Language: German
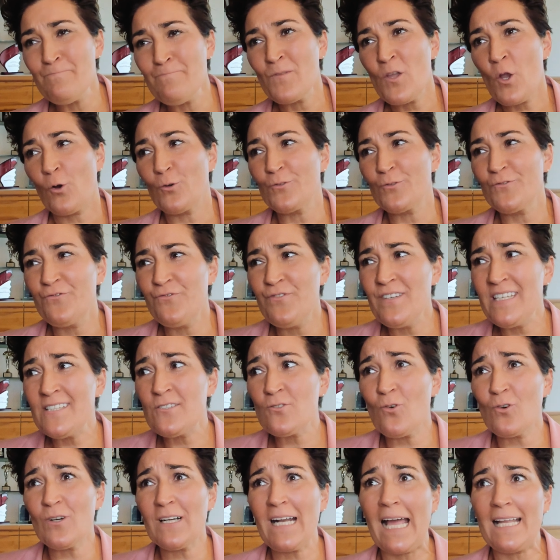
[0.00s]
Und
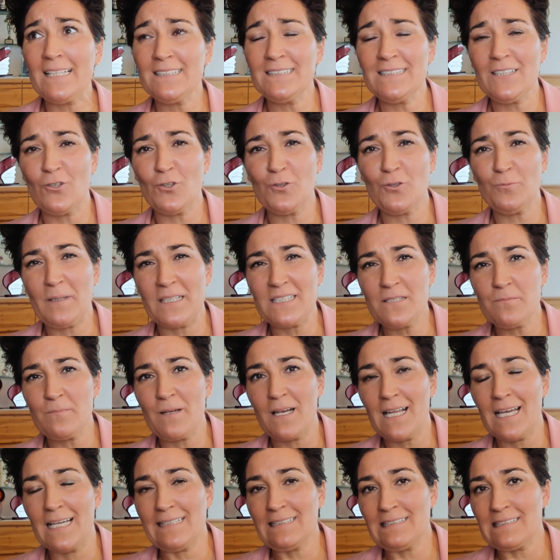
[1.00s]
wieso kann ich auch manchmal
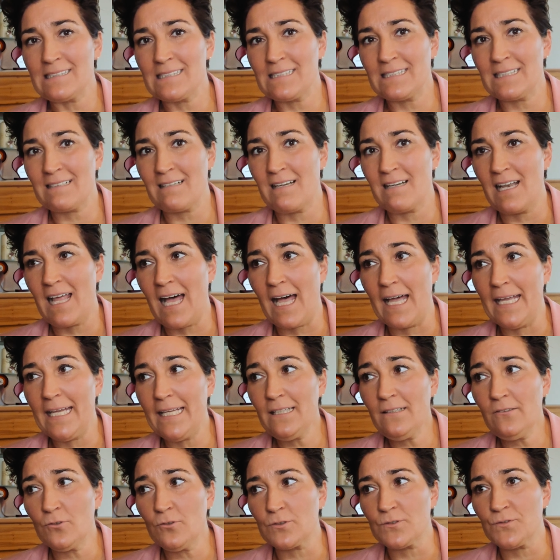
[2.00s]
eigentlich
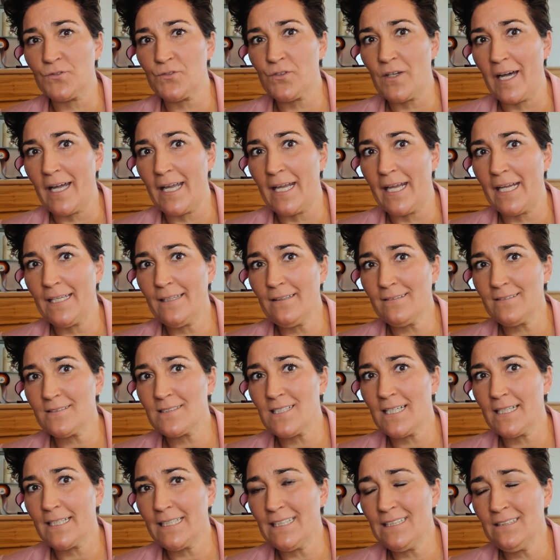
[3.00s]
klein und fein
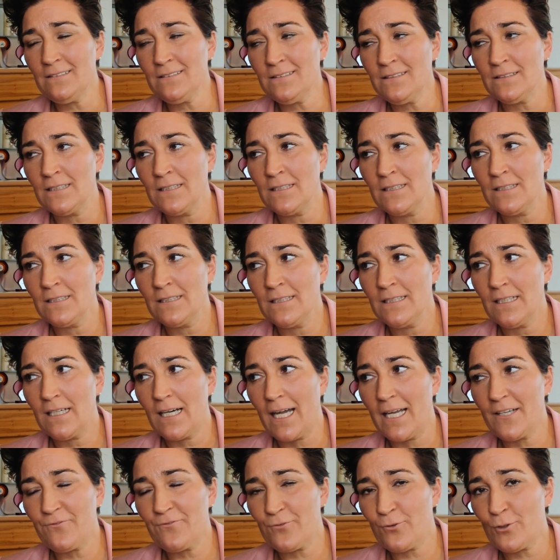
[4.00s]
sein,
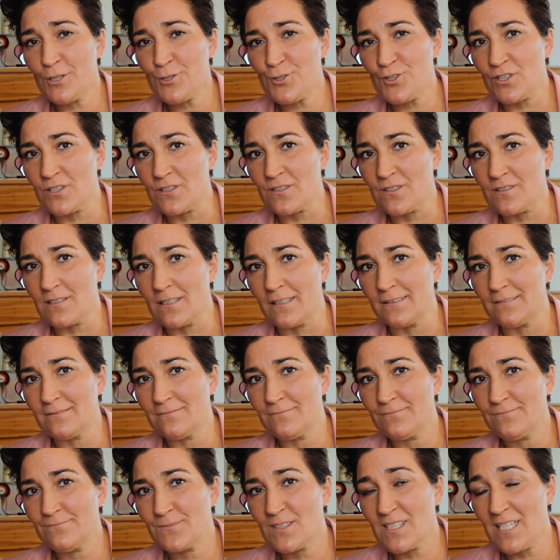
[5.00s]
ein Fortschritt sein?
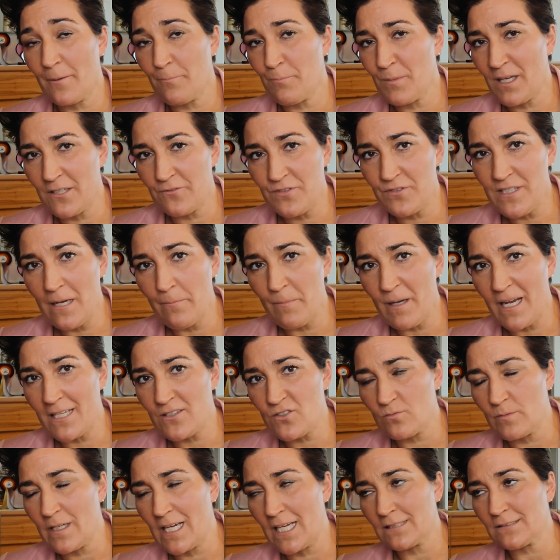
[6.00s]
Ich habe meine Firma ja
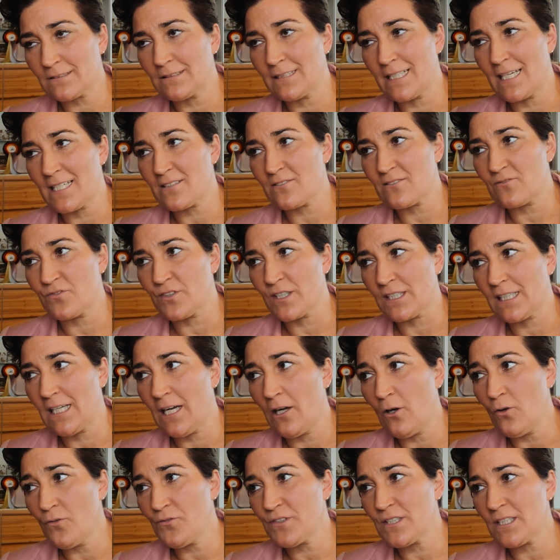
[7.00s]
zum ersten ersten
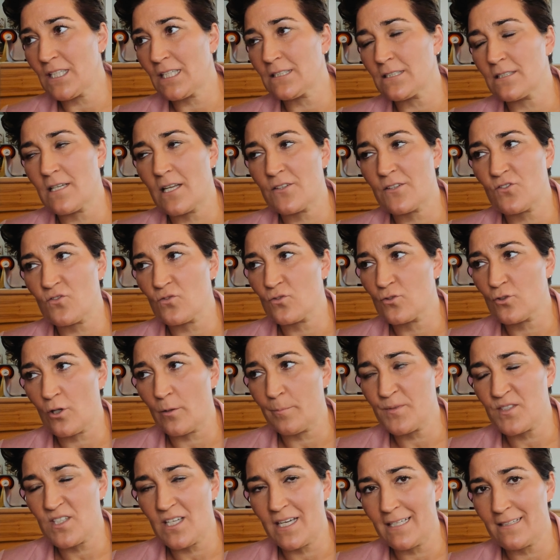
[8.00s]
verkauft. Ich ja. hatte da
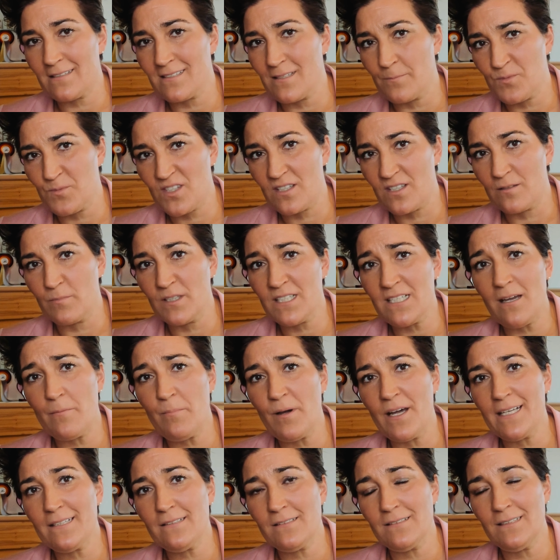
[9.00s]
Zeiten 17
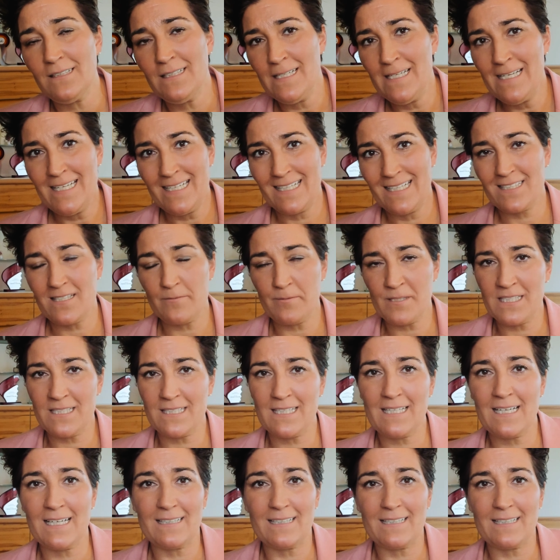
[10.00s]
Mitarbeitende. Mhm. Jetzt habe ich